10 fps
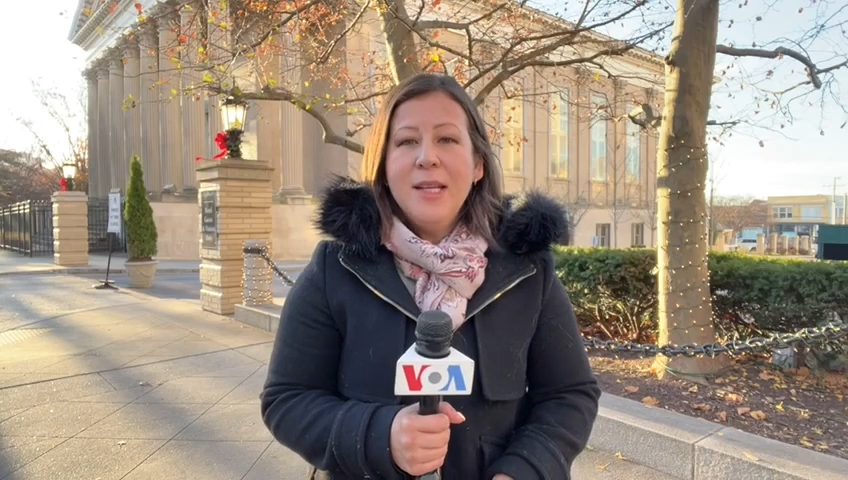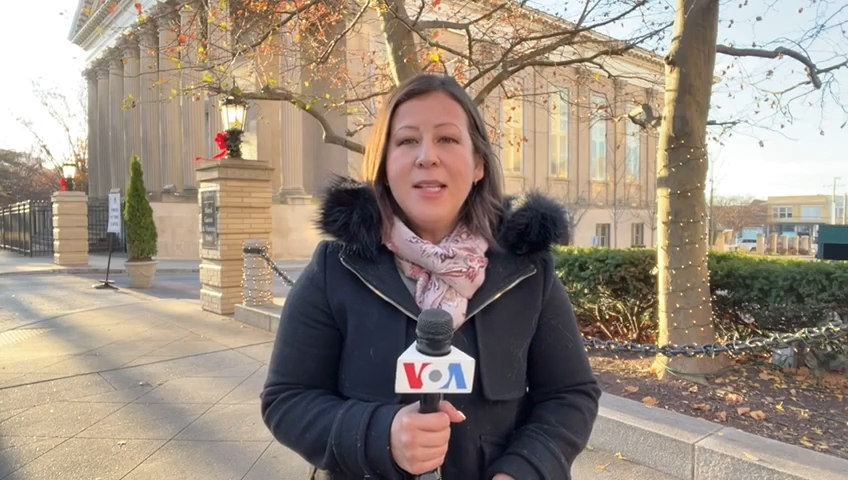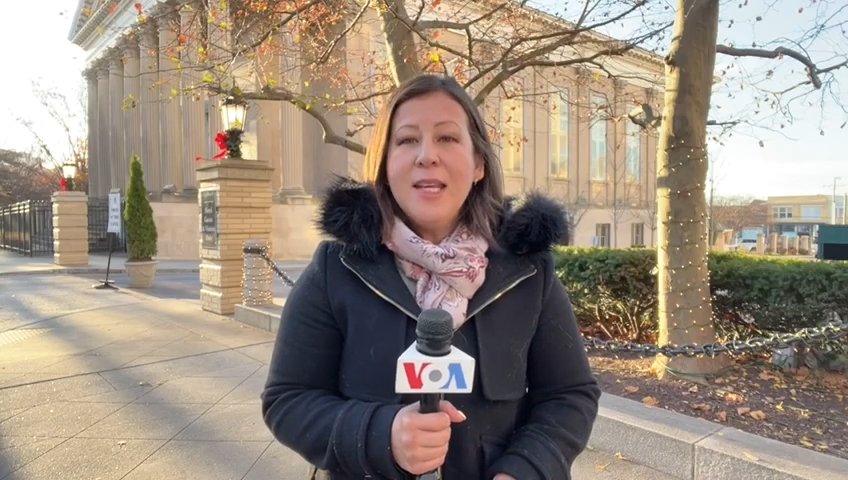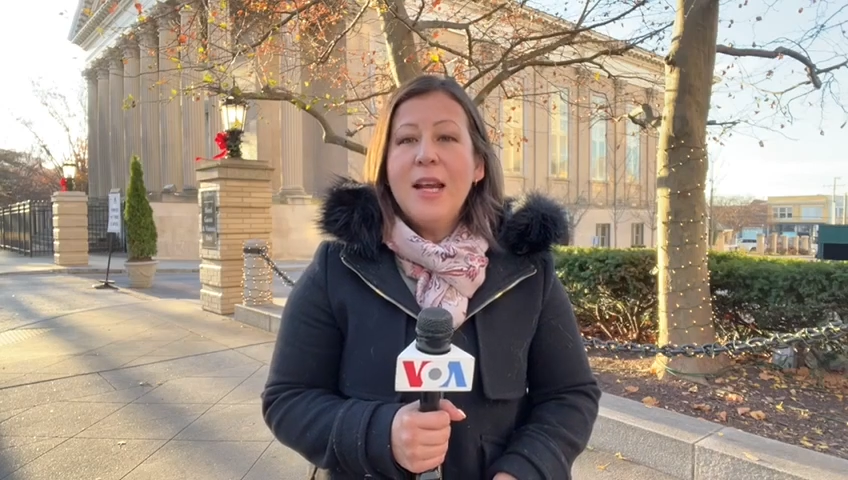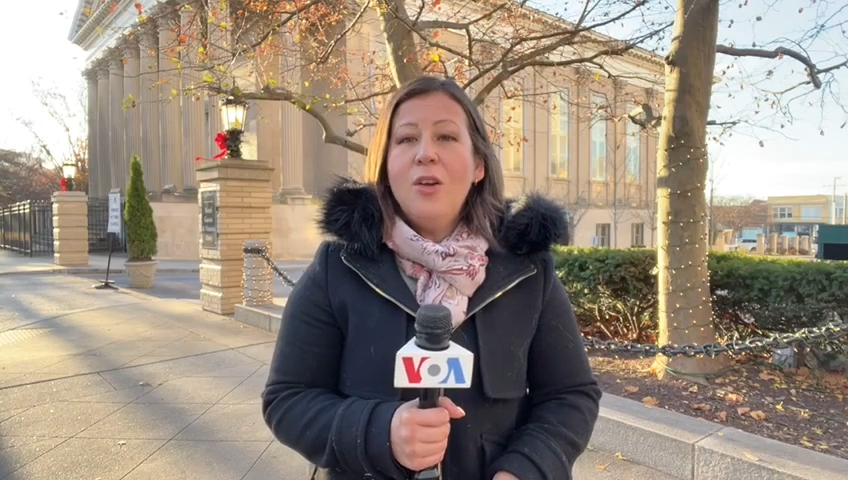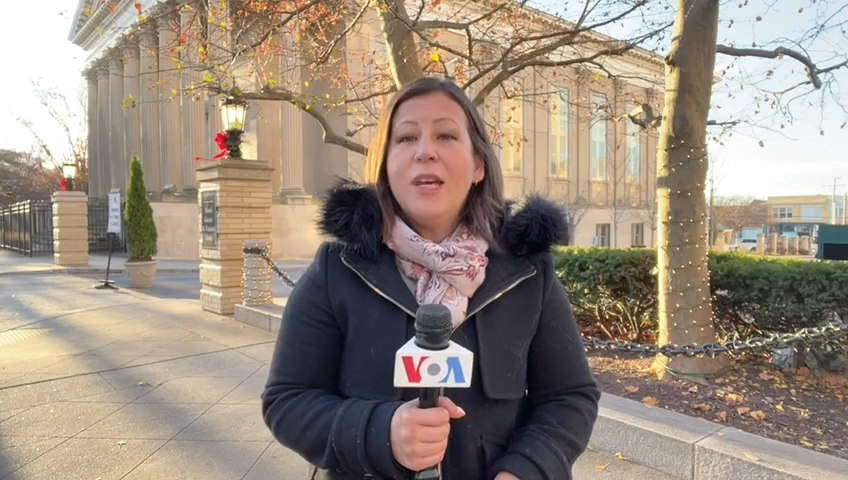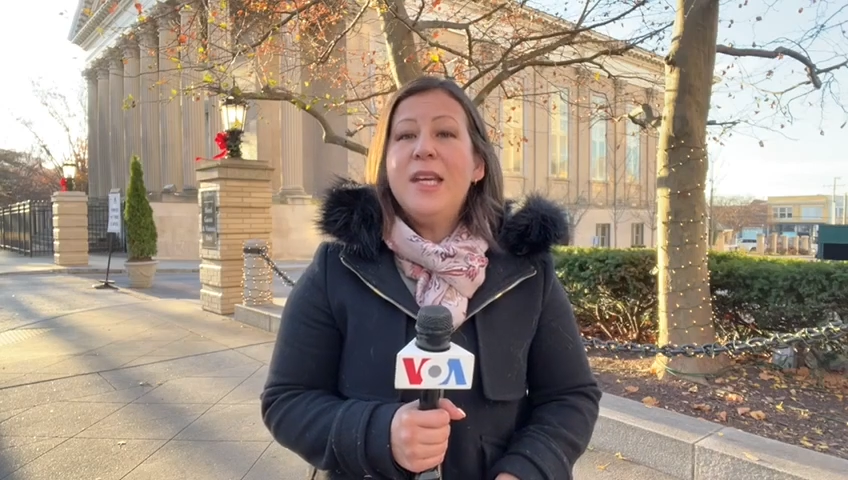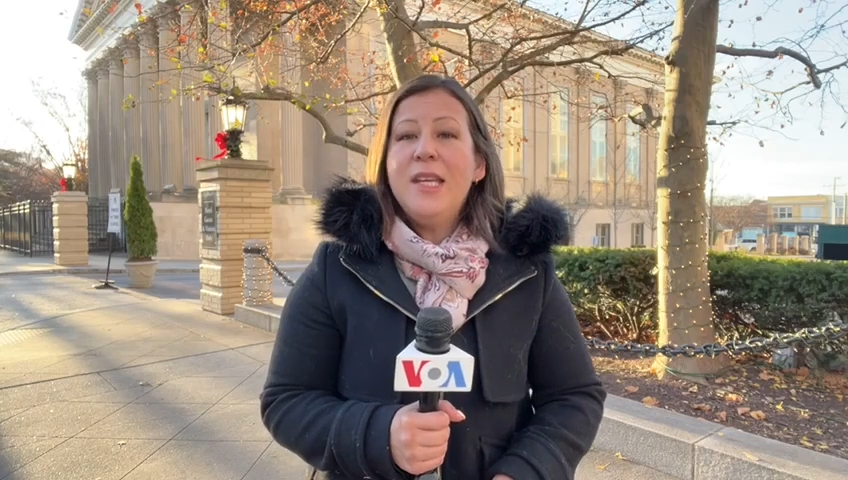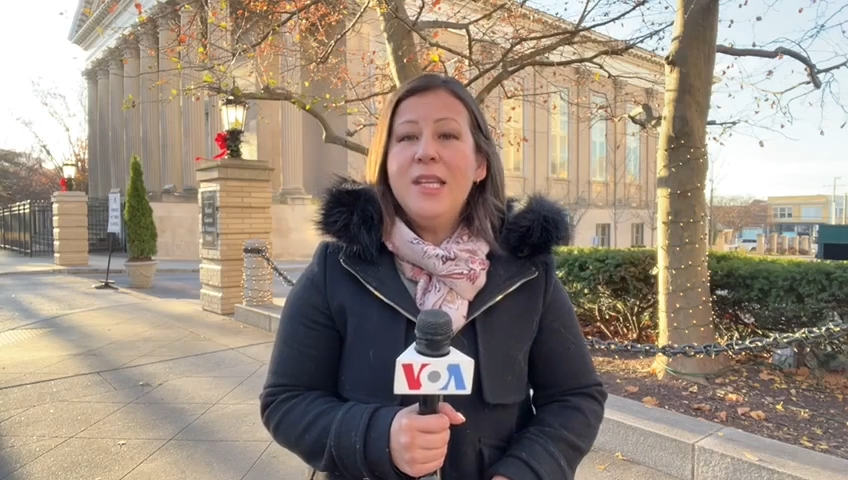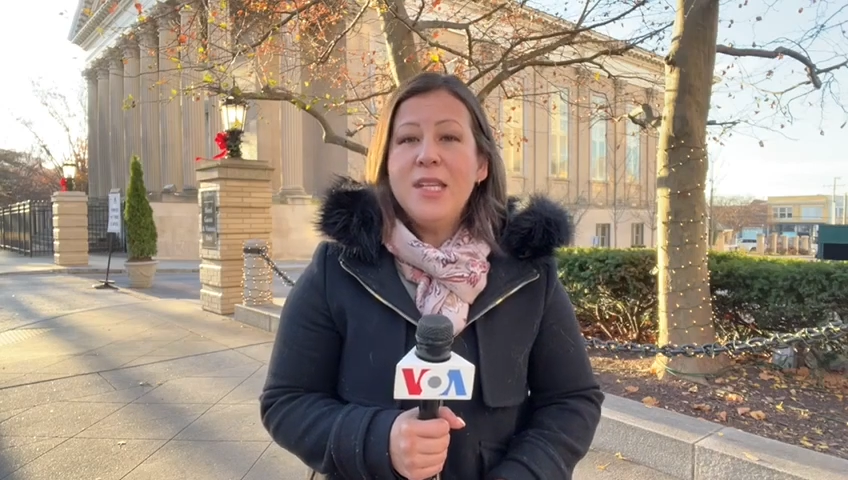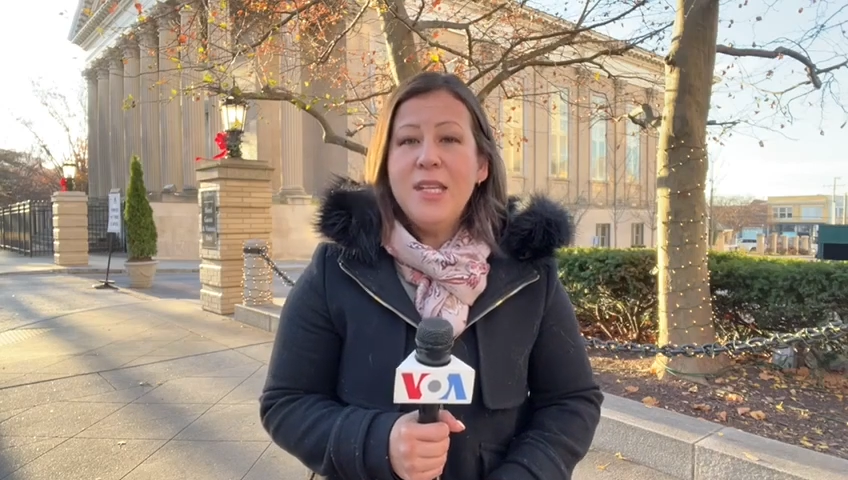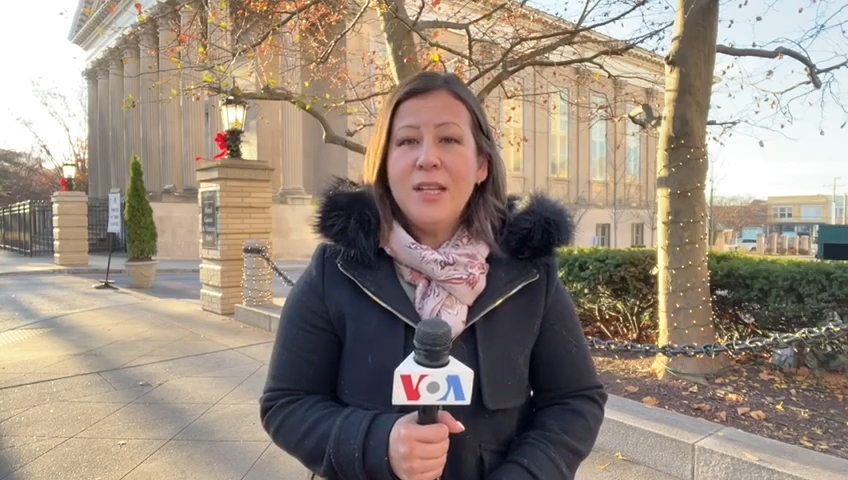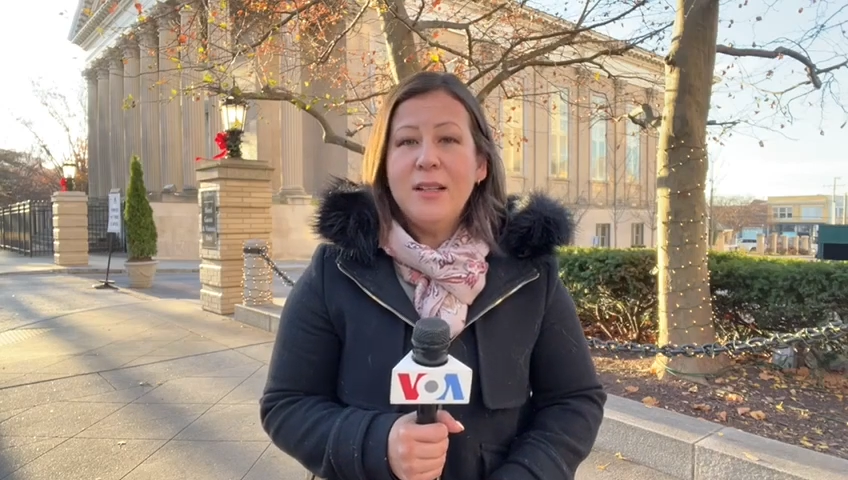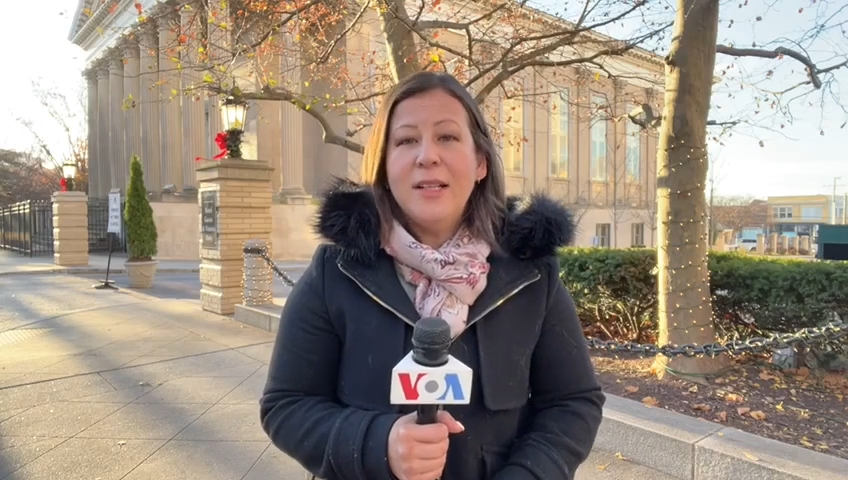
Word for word: señaló que Kissinger